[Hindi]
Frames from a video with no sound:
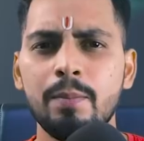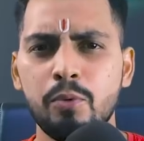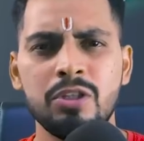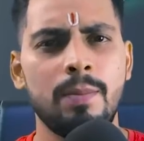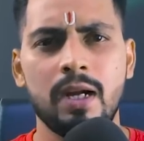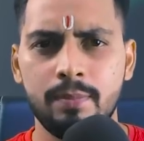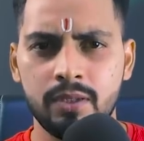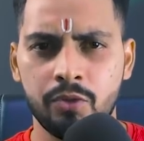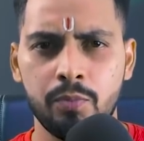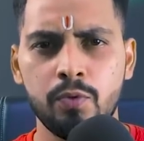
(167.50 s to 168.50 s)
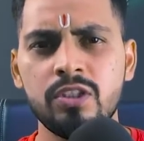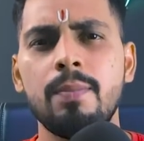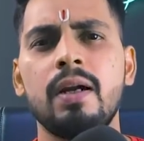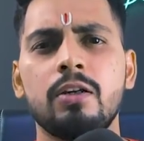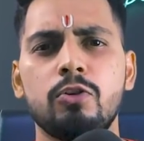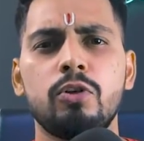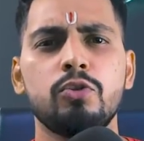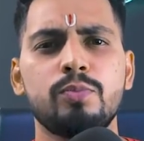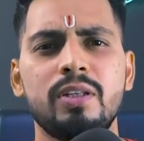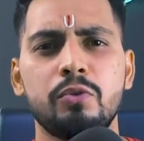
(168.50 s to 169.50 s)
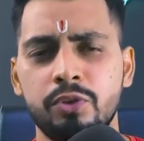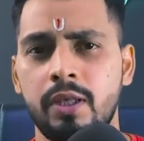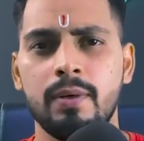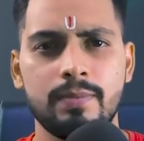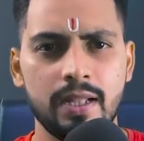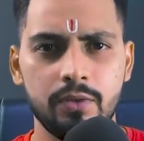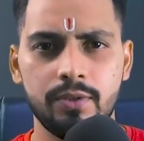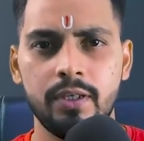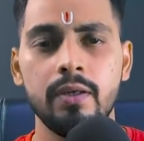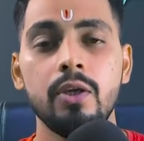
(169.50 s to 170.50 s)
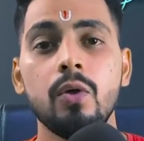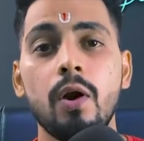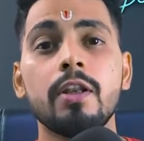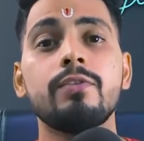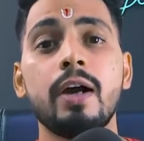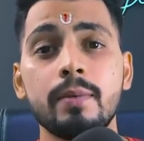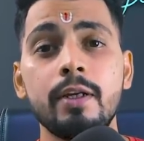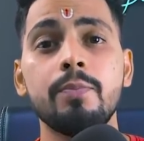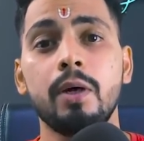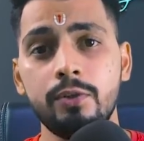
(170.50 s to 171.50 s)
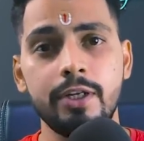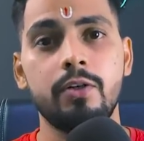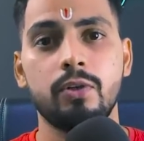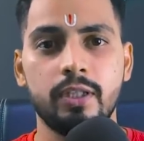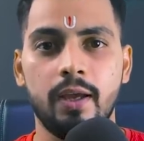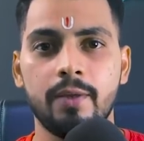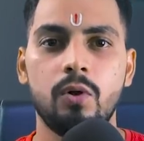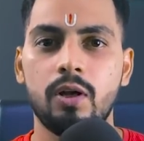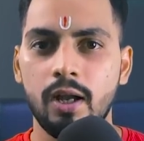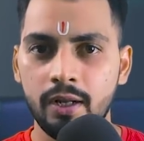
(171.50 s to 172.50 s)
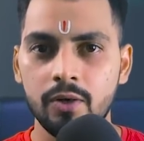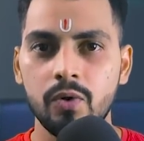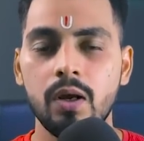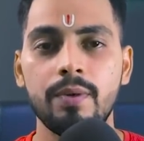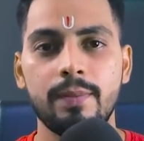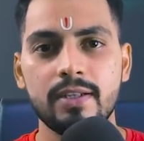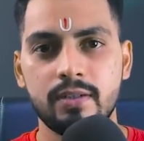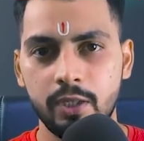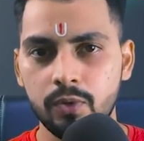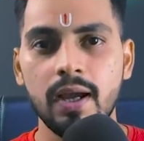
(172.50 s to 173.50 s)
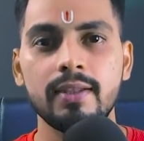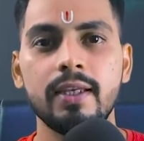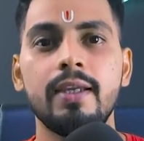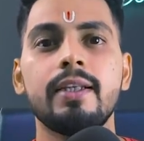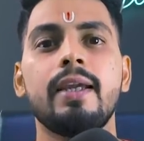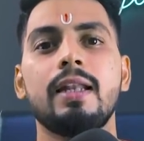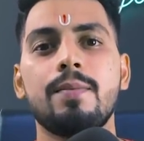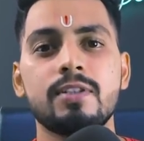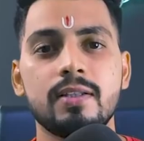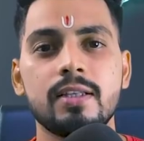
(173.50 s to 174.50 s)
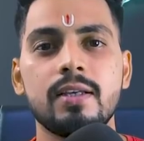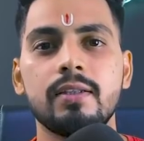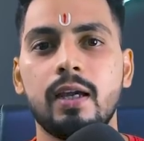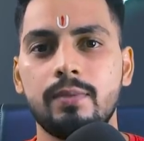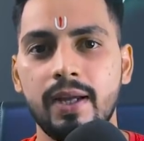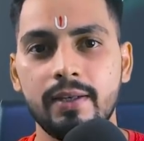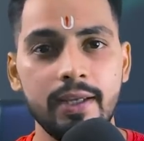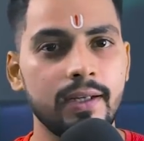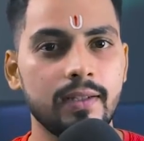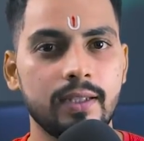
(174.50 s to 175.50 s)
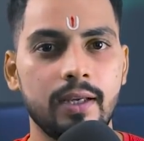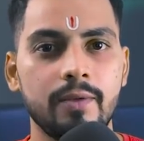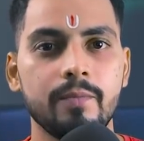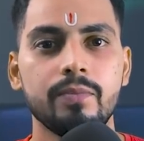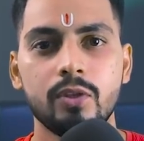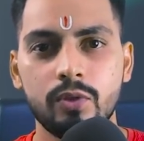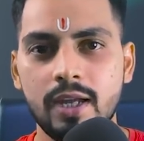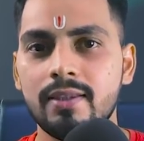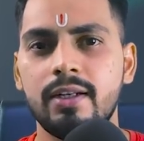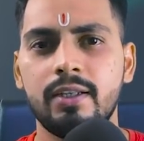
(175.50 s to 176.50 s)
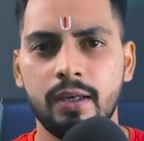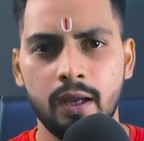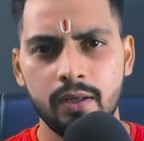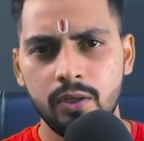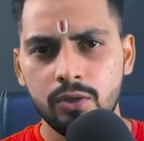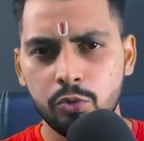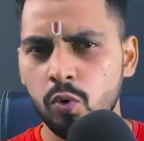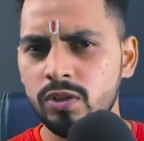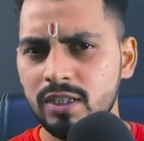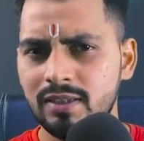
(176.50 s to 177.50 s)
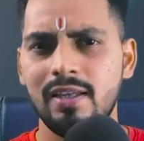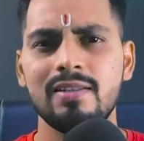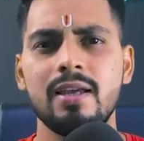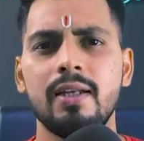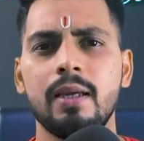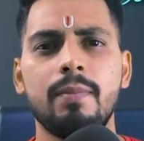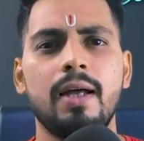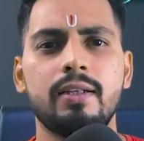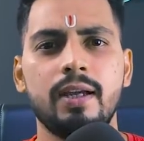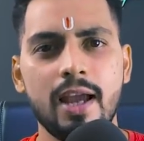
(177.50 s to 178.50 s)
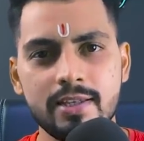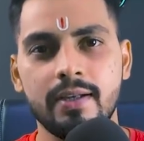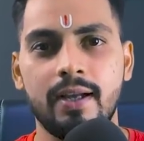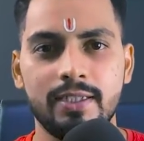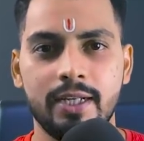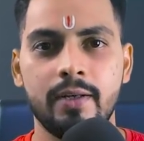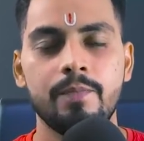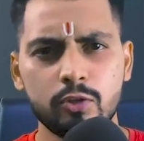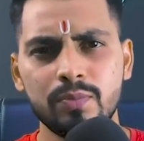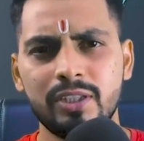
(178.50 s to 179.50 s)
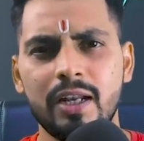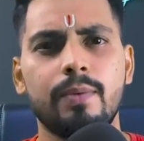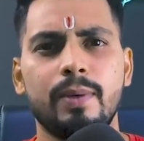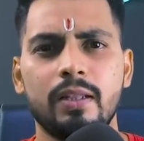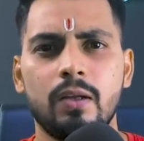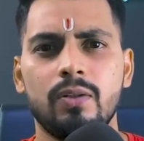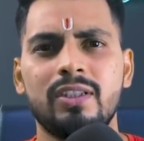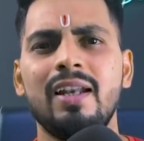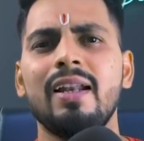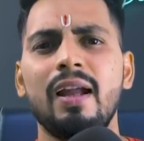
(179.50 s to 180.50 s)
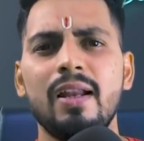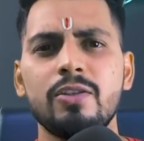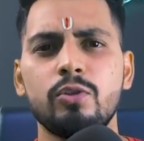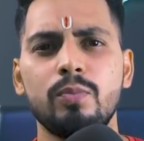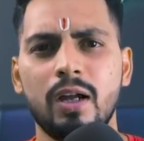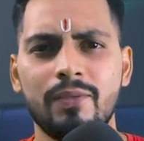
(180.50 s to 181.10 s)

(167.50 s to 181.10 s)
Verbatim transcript: आप पूजा पाठ मत करो पूजा पाठ करोगे तो उसमें दूध की बर्बादी होती है और इन्वायरमेंट पॉल्यूटेड होता है और अगर लोग अभी आवाज नहीं उठाते हैं इनके खिलाफ सख्त सख्त कार्रवाई नहीं करते हैं तो याद रखिएगा दो से तीन साल के बाद ना ऐसा कहा जाएगा अरे तुम तिलक भी मत लगाओ तिलक लगाने से तुम